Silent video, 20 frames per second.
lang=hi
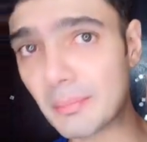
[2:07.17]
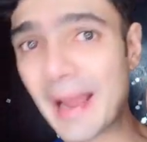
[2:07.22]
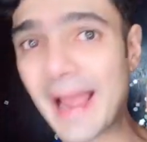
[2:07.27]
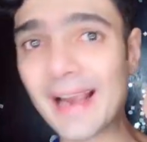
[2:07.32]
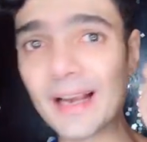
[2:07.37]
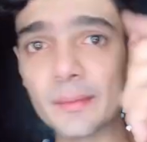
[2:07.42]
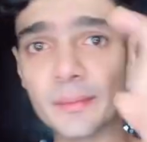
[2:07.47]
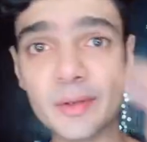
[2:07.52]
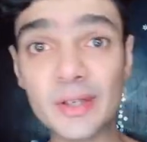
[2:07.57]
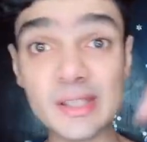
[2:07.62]

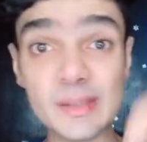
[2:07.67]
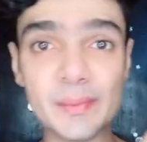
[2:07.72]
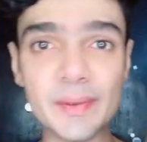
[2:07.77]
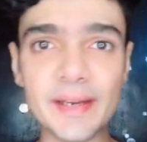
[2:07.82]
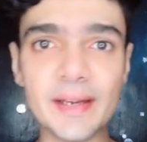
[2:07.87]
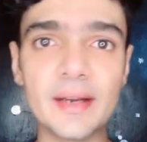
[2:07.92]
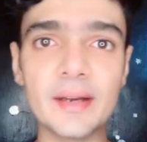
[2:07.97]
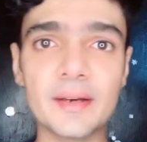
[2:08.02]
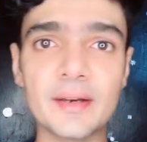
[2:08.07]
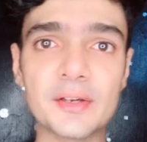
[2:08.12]
बैक पर
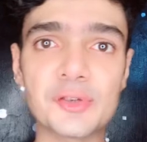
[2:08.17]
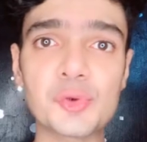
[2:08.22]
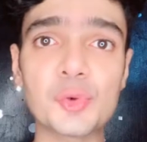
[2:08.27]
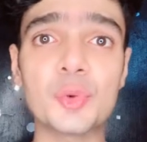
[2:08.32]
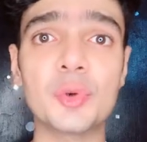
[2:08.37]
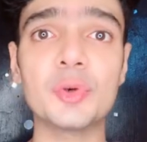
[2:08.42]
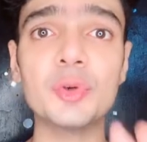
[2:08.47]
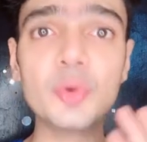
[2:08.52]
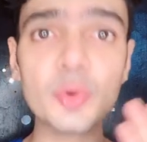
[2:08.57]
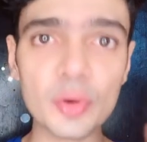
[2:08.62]
स्प्रे करना
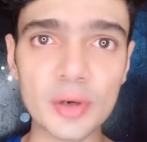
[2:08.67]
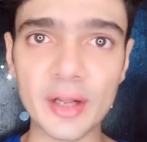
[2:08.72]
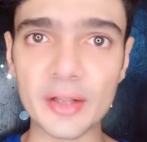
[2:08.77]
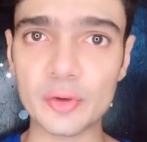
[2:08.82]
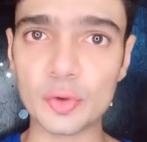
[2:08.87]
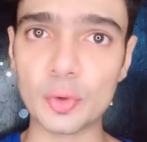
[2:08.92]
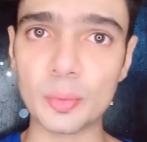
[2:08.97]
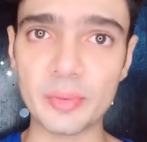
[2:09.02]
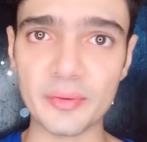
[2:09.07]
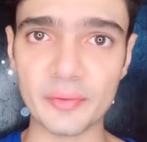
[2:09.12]
शुरू कर दो
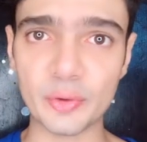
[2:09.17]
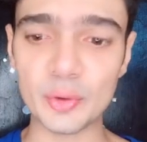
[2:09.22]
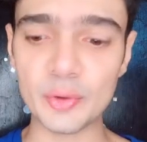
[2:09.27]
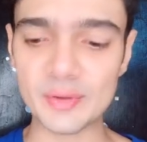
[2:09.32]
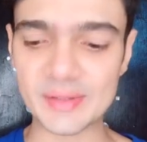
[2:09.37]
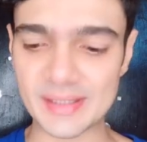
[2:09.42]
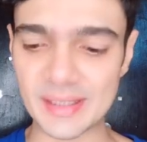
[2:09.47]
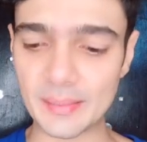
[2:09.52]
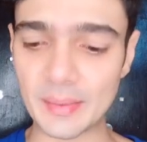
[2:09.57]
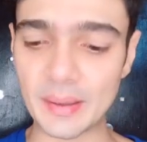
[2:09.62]
रात को बिफोर
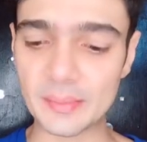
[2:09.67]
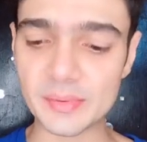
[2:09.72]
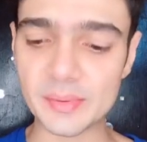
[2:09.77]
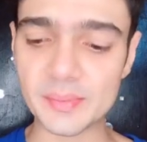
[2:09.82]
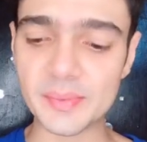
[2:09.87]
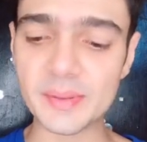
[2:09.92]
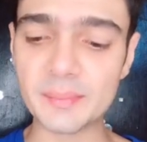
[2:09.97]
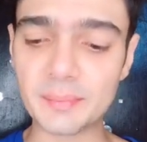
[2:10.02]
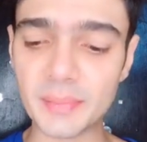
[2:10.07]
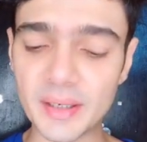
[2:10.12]
यू स्लीप आप
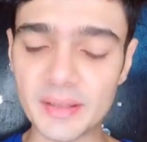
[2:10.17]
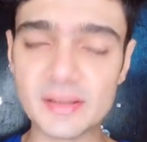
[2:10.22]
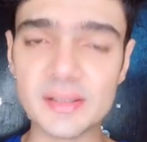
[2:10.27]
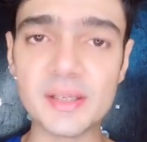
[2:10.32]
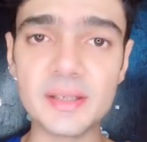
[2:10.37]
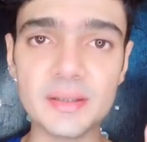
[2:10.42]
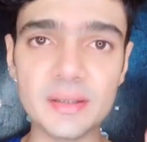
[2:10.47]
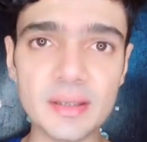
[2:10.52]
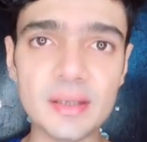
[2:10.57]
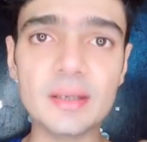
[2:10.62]
जब ये पाँच
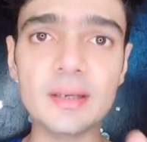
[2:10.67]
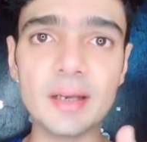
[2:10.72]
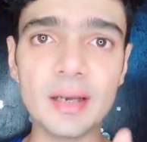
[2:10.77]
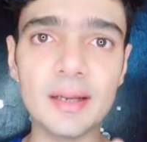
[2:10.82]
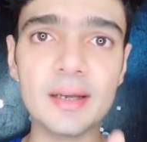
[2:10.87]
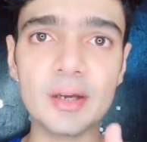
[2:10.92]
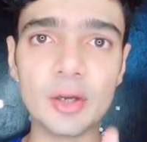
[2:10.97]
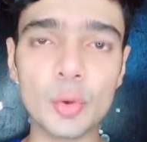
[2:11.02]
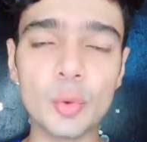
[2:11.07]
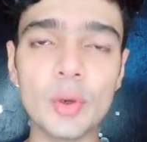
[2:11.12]
छः दिन के
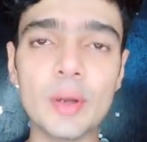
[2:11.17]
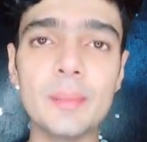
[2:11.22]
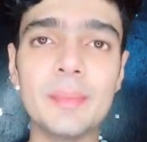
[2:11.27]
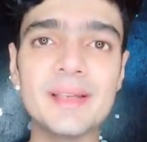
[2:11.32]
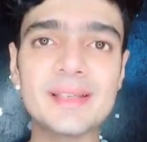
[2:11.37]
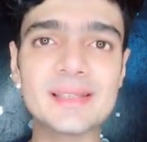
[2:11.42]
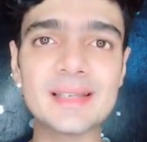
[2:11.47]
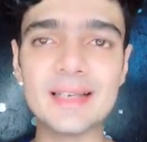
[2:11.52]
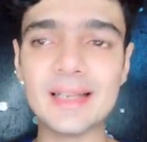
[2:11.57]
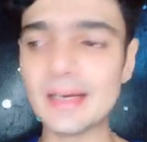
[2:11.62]
लिए करोगे
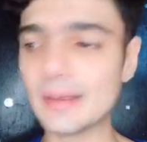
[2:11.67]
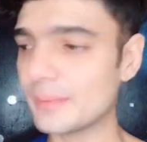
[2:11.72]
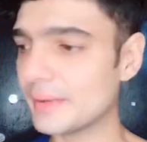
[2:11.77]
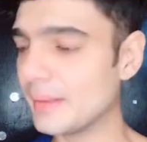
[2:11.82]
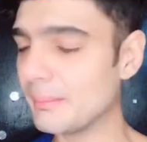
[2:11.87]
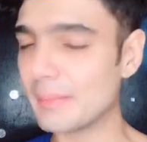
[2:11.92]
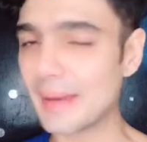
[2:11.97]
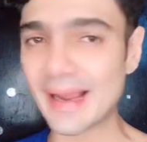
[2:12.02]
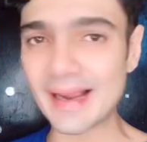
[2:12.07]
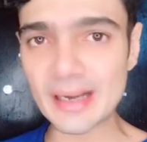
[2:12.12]
बेसिकली
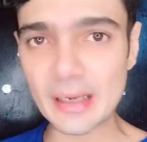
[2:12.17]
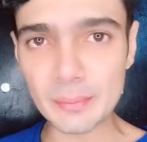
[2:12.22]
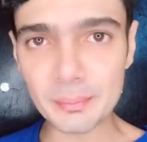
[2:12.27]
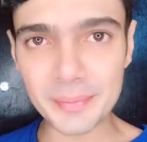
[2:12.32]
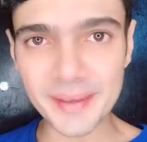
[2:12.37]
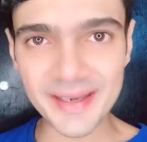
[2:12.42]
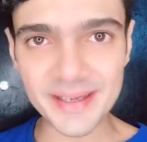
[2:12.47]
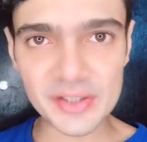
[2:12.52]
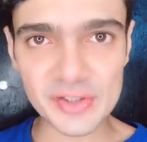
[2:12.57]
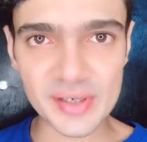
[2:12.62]
आपके बैक का
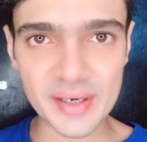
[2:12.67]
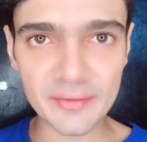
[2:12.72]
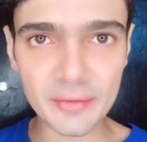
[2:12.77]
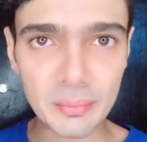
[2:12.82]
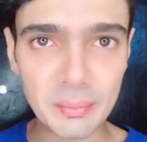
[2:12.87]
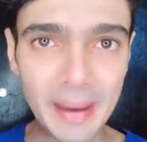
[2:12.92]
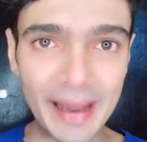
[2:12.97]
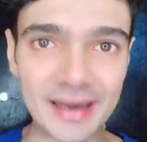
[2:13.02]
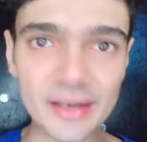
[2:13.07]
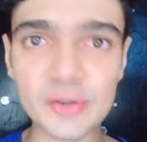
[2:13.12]
पी लेवल
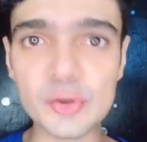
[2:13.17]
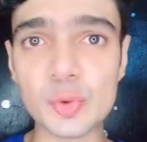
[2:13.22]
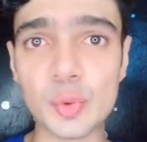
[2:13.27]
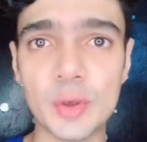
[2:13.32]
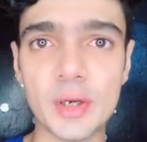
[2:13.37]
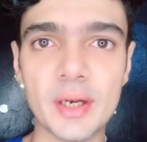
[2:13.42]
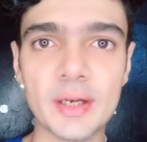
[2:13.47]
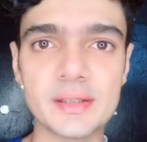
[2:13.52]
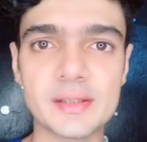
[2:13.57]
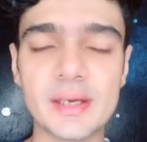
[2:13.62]
बैलेंस
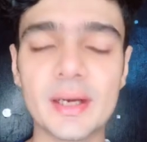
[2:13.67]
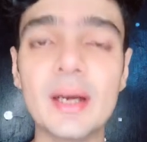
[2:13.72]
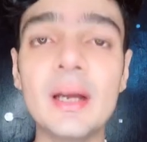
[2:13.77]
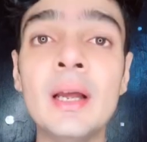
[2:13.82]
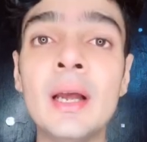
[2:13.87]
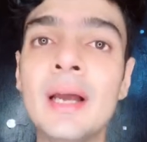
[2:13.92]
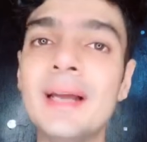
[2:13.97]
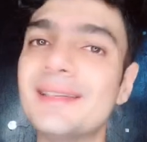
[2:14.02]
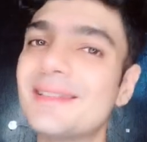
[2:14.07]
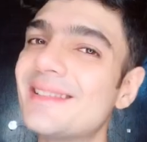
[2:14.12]
होने लग जाएगा
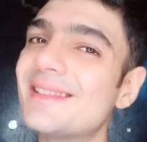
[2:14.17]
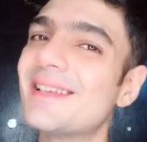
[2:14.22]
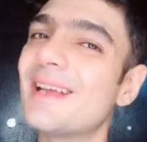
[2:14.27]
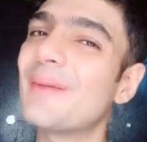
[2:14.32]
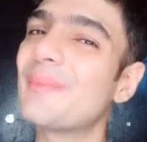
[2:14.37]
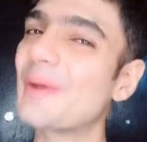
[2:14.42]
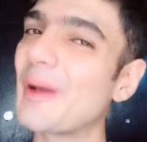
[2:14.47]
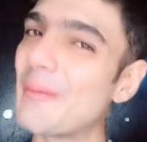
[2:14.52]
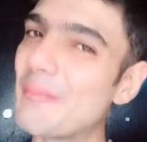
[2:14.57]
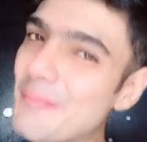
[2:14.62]
जिससे
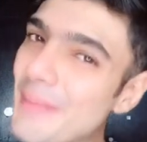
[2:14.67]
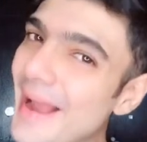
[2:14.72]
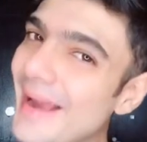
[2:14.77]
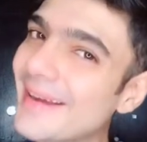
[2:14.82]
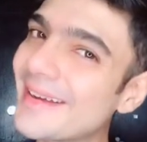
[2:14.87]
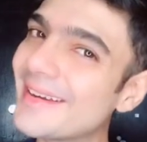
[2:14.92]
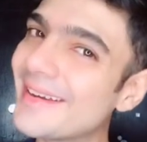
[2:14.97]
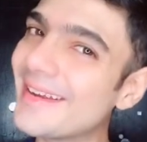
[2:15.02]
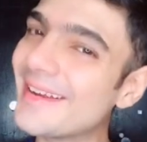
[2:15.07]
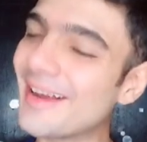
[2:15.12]
आपका
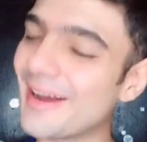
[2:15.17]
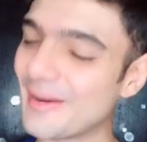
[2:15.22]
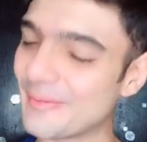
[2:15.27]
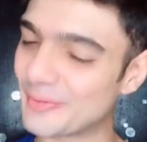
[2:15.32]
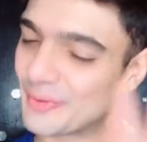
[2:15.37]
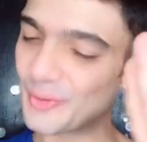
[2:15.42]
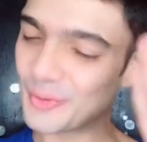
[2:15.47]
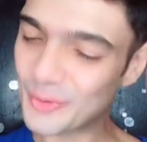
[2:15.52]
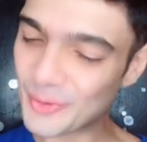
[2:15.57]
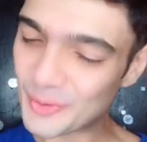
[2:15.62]
बैक ने
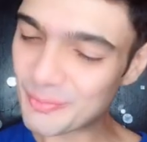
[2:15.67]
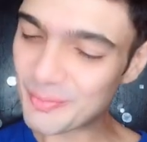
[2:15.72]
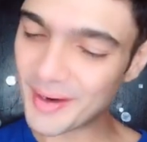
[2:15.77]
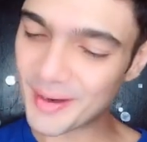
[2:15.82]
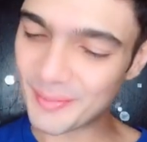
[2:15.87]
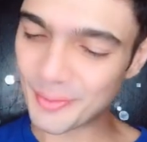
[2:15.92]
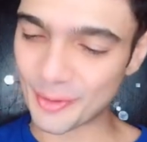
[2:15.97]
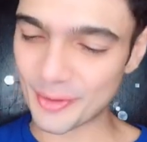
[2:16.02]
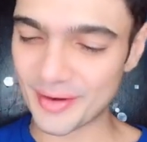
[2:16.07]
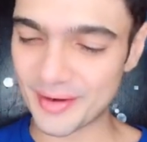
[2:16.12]
आपको गुड
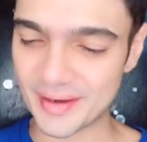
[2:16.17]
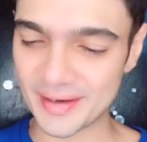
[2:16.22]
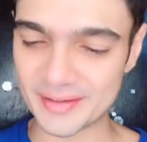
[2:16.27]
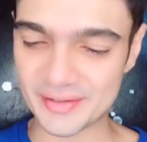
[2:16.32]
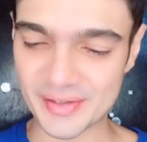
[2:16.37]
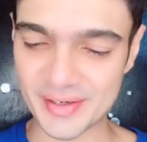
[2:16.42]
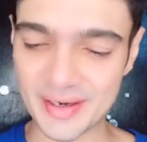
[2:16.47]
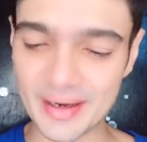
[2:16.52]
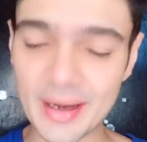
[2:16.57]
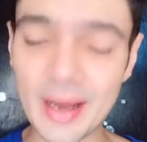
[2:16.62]
बाय बोलने लग
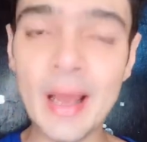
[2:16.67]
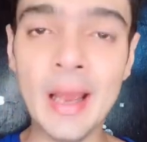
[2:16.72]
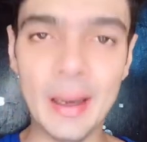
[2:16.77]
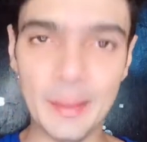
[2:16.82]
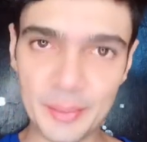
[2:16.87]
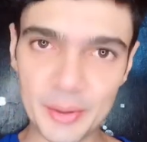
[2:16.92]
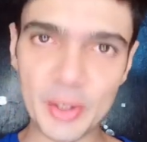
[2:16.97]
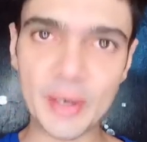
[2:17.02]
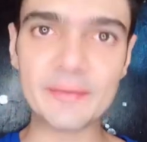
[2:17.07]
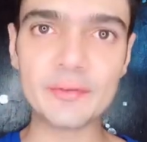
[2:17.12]
जाएगा
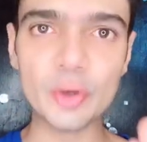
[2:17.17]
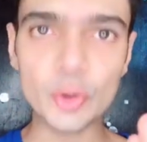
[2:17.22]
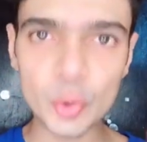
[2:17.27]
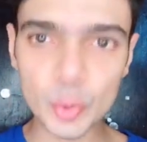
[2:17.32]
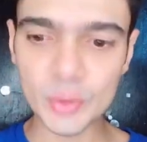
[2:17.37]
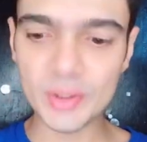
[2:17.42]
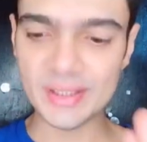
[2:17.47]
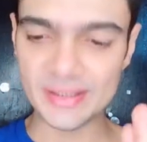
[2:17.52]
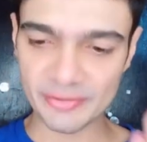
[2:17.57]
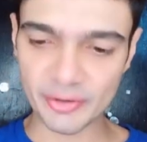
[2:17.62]
बट यू हैव टू
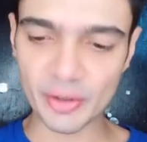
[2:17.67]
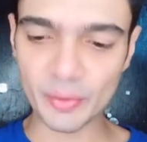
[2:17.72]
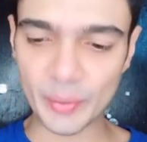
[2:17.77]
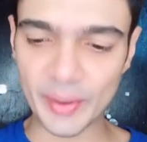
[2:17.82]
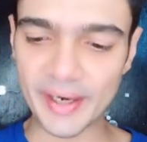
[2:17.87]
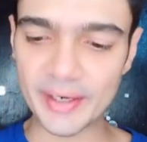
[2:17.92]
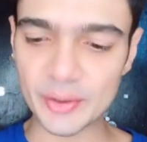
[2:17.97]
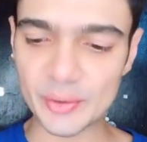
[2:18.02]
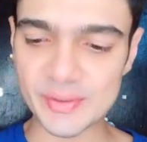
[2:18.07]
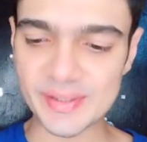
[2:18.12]
डू दिस फॉर अ
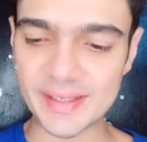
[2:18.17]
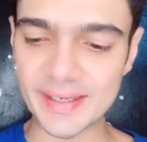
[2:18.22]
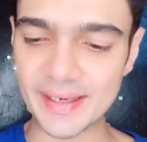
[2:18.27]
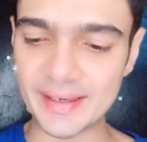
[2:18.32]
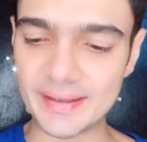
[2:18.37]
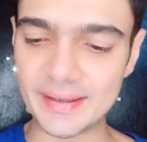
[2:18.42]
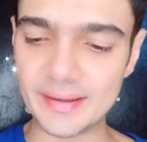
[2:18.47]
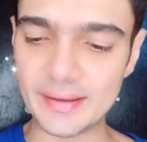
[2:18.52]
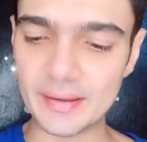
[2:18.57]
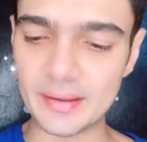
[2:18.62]
वाइल टू सी
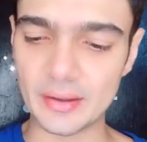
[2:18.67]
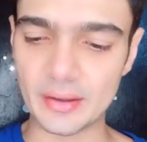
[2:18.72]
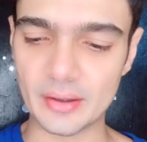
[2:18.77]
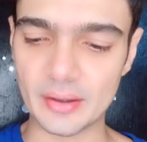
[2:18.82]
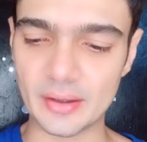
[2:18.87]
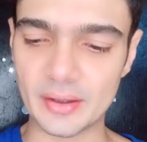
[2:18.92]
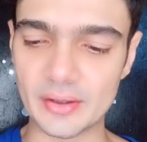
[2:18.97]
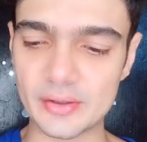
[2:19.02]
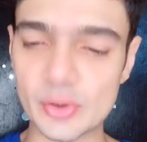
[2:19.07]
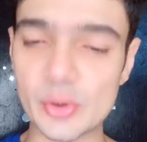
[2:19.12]
एनी
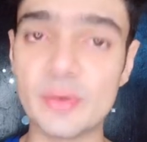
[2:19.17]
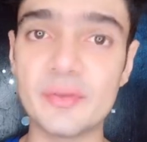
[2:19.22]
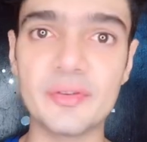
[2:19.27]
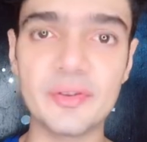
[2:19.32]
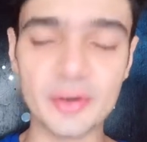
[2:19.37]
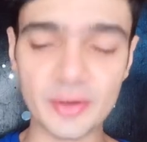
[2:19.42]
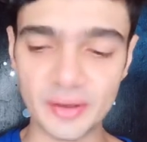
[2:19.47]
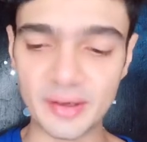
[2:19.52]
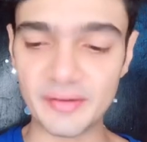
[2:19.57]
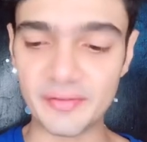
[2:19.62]

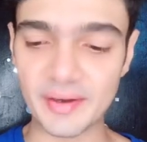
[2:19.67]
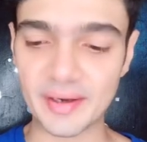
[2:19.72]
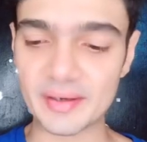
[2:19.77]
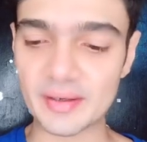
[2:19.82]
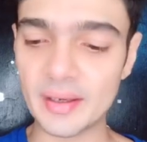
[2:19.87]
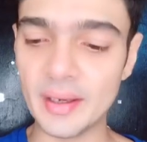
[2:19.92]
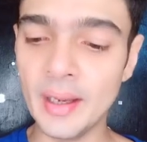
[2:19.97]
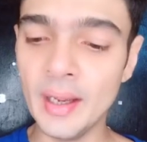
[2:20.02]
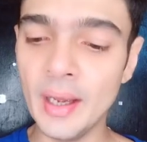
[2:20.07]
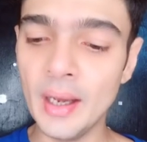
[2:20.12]
सॉर्ट इफेक्ट